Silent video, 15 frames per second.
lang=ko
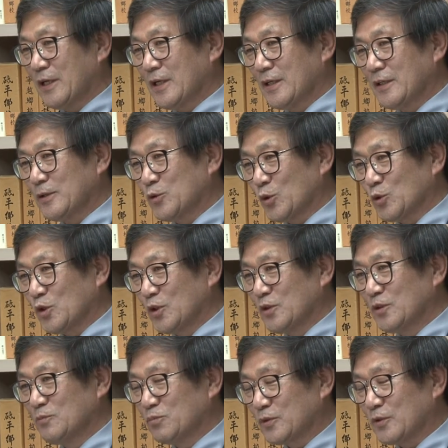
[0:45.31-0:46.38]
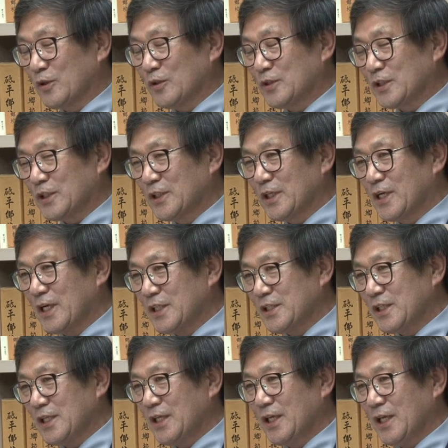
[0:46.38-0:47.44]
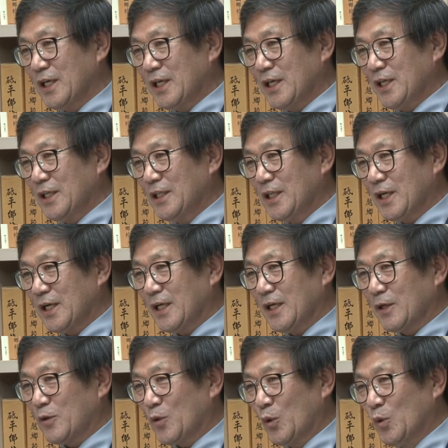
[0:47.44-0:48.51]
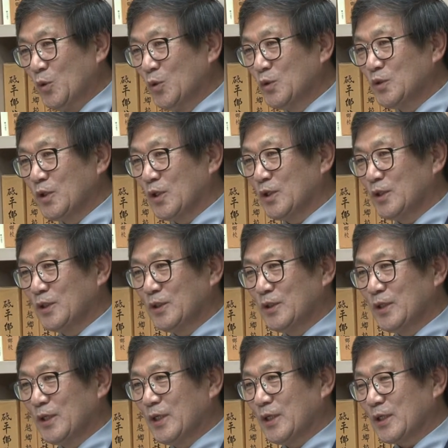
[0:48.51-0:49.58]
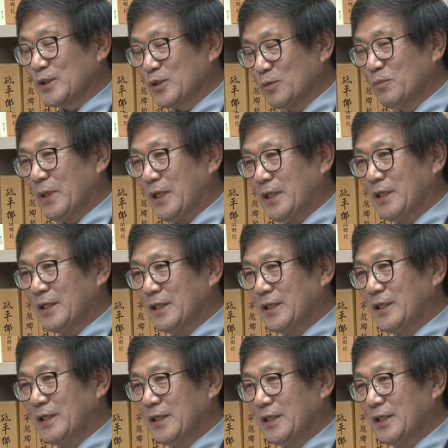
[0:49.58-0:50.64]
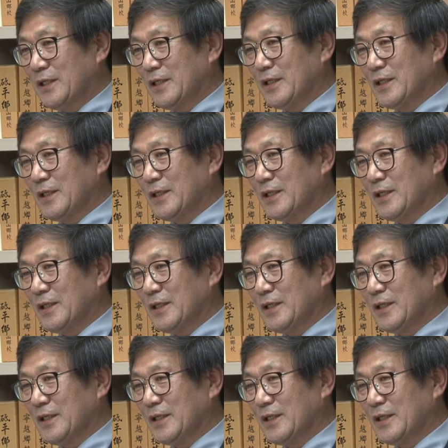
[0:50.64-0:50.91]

이그 조선부터 지금까지 이 나라의 교육열을 정말